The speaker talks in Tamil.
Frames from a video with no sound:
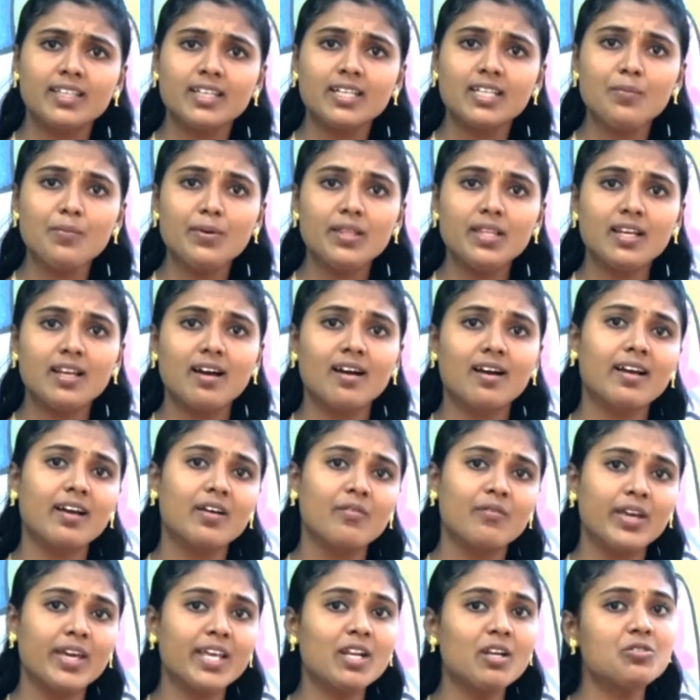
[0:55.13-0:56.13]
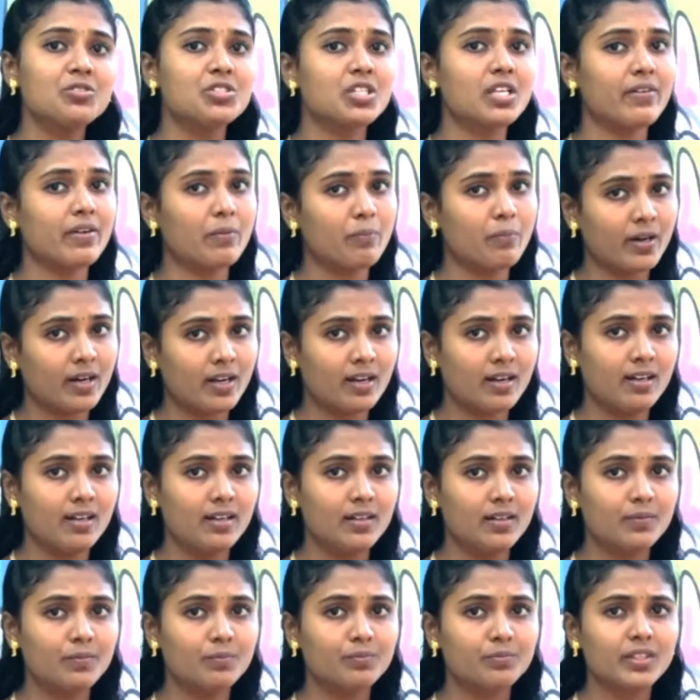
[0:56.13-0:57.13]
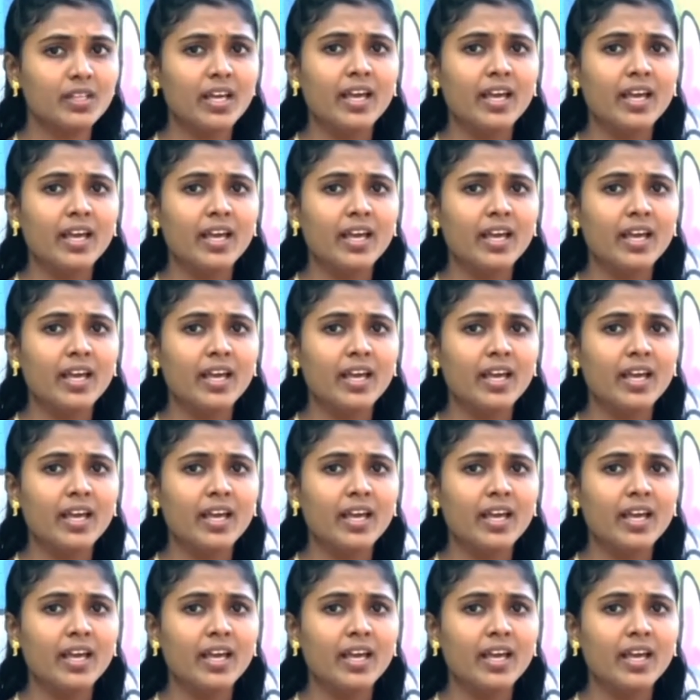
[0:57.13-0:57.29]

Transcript: அதற்கு பதிலாக வேறொன்றை வைப்பார்கள்